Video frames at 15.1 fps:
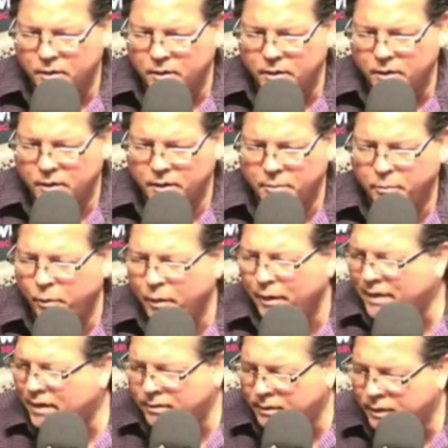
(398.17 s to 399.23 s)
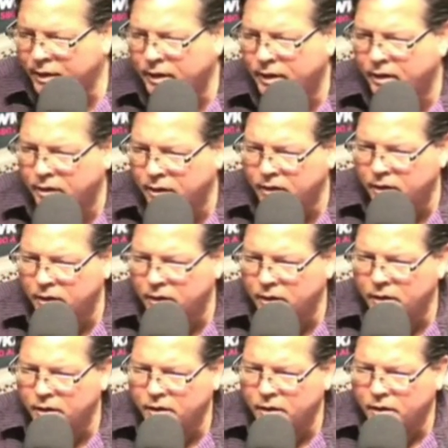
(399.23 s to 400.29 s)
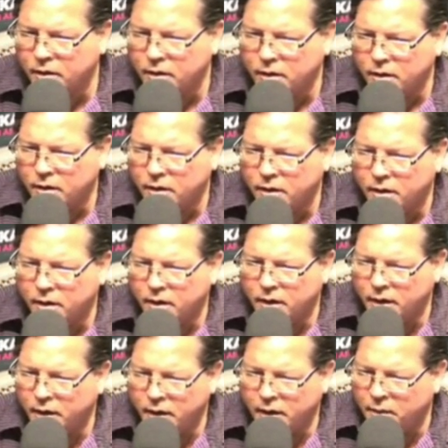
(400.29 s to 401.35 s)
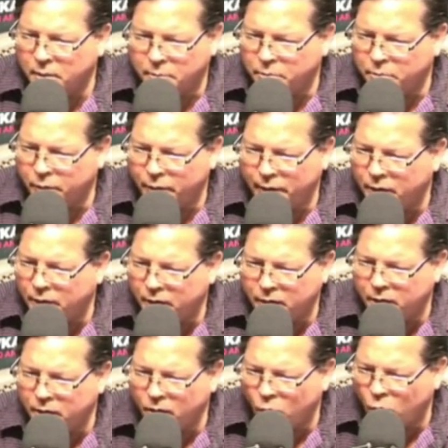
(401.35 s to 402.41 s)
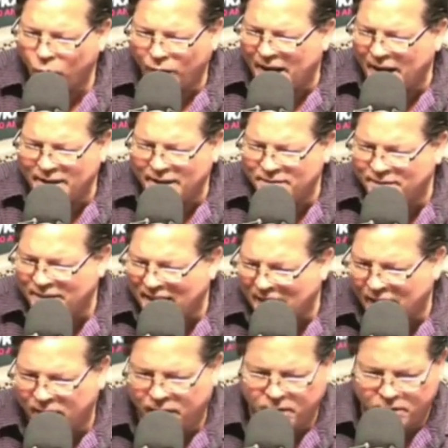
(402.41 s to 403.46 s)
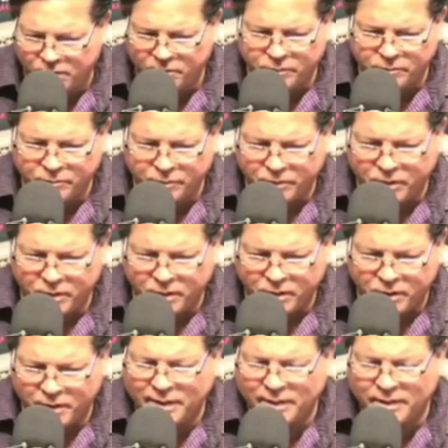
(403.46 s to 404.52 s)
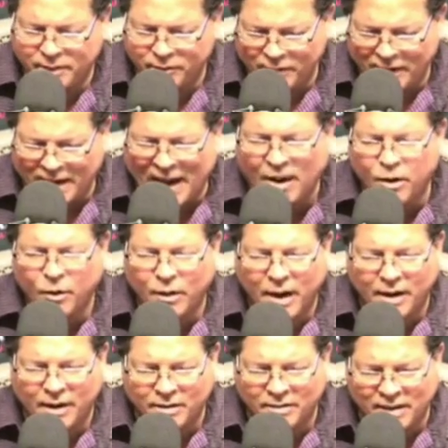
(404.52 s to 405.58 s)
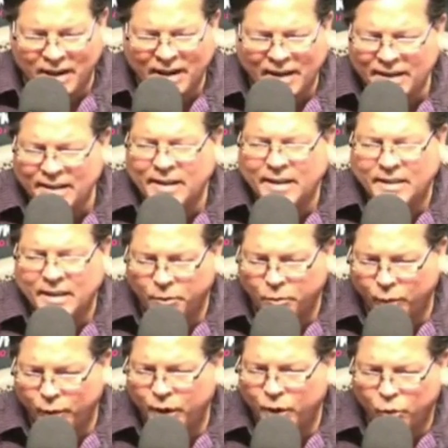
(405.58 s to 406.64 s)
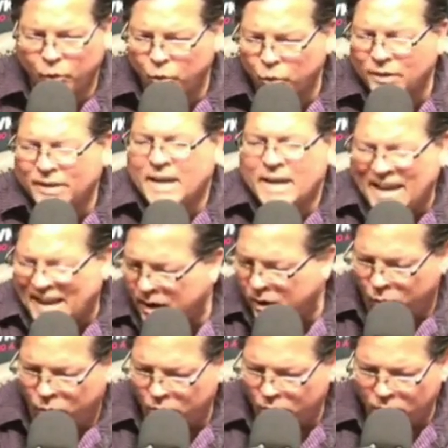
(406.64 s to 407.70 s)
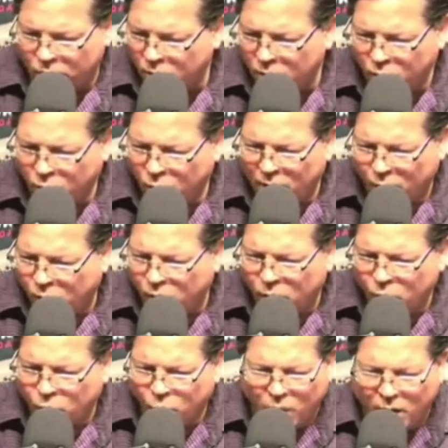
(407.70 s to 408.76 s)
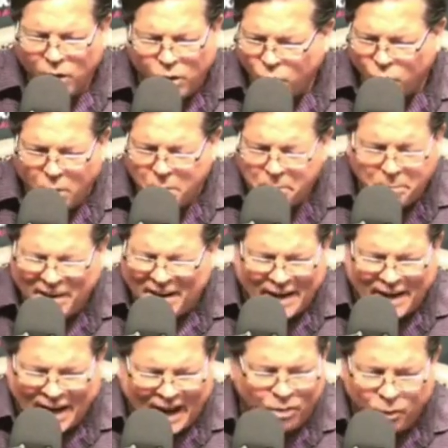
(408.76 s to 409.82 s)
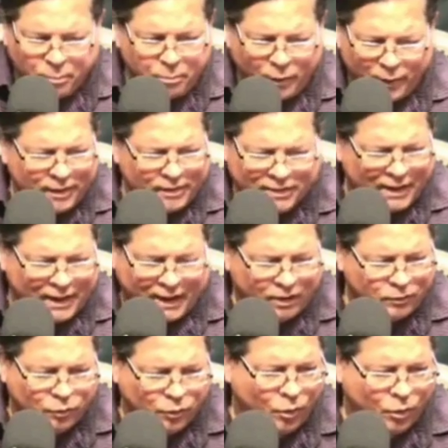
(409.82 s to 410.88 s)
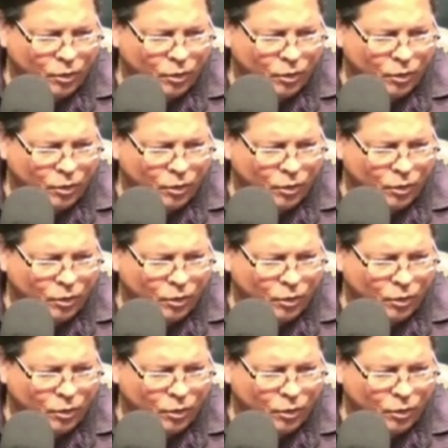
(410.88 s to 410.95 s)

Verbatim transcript: eh, puede ser, eh, pues, organizar, identificar, organizar y distribuir un dinero. ¿Cuán, complicado puede ser eso